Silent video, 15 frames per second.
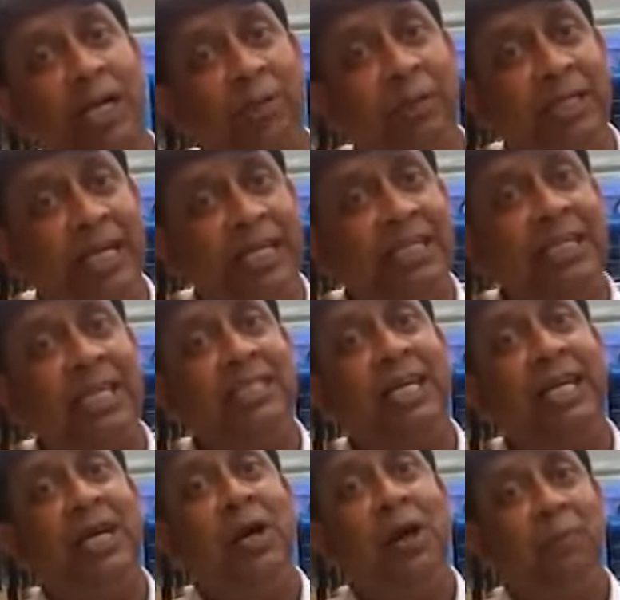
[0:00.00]
দেখবেন ইন্ডিয়া থেকে যে
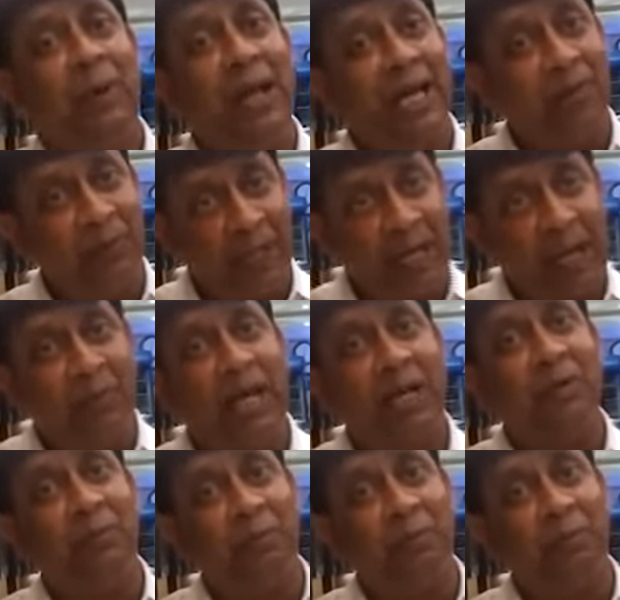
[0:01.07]
প্লেয়ার মানে আমরা